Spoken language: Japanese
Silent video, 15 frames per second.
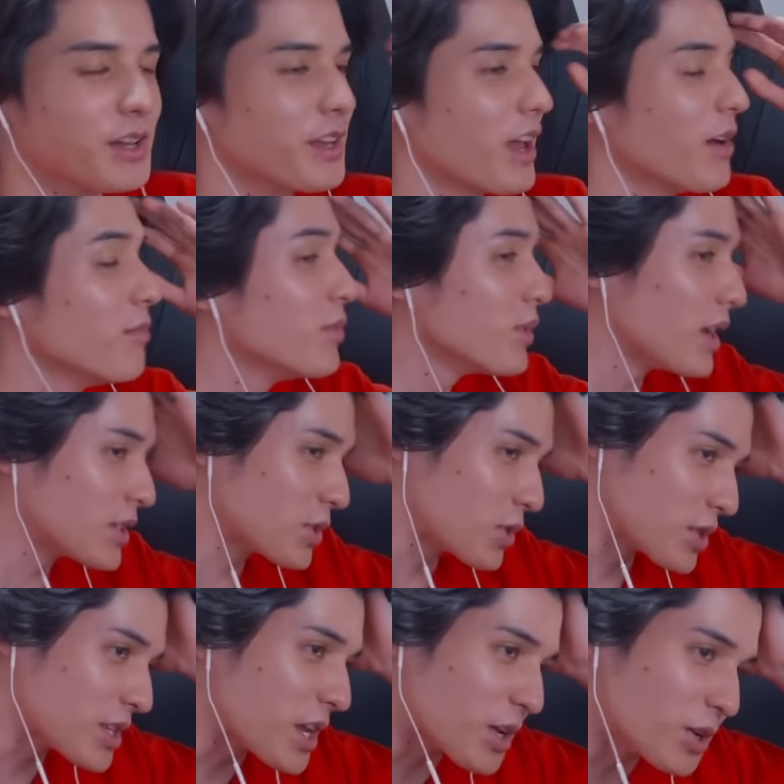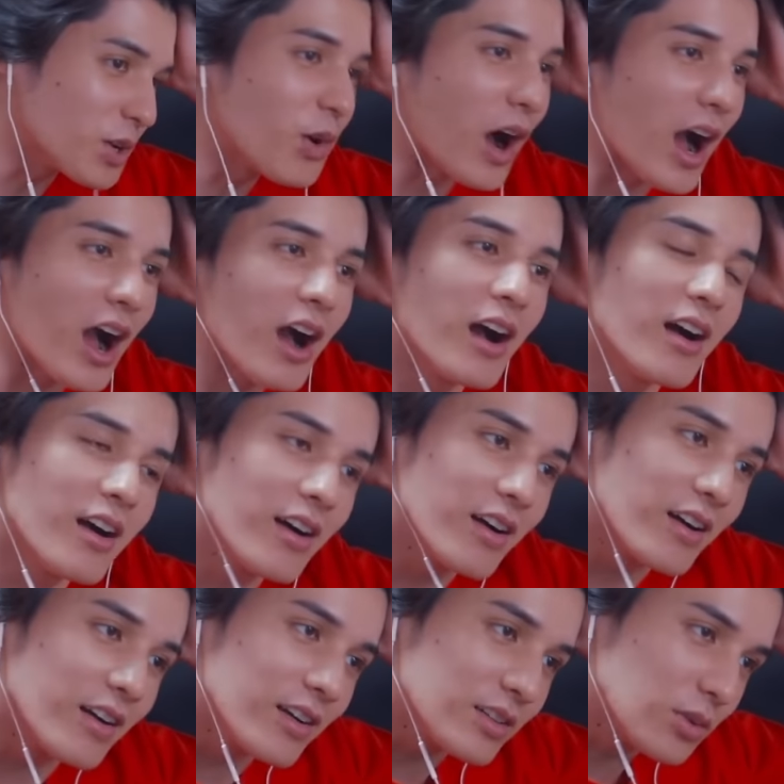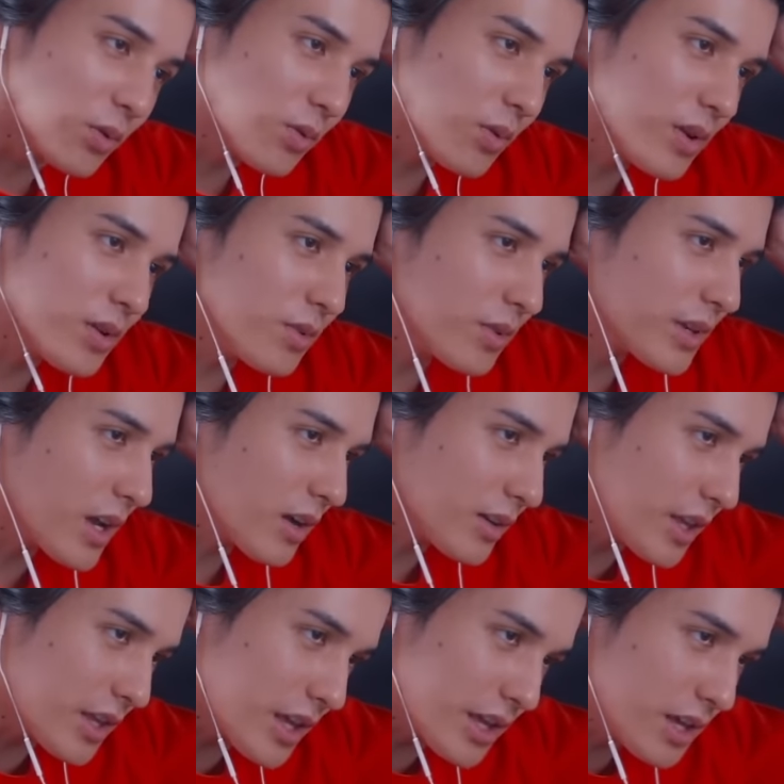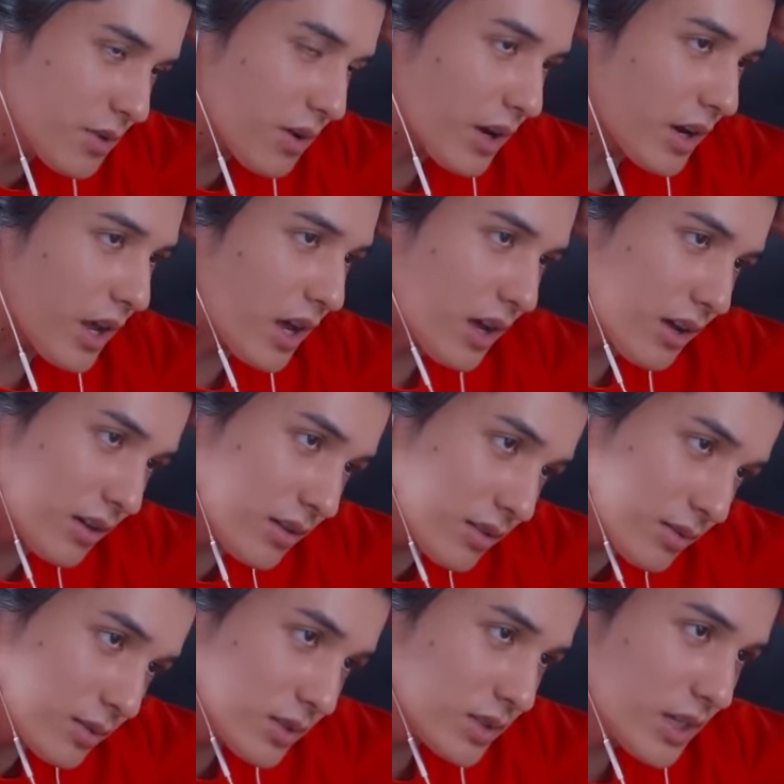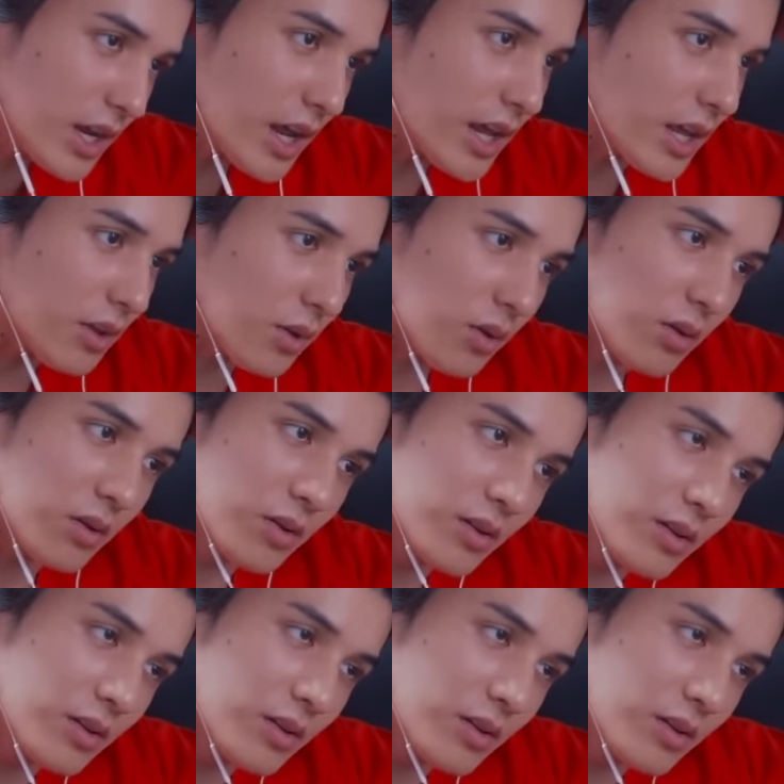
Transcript: ギャンブルはちょっとしてくるわ。どこ行くの企画でできるかな映せないけど。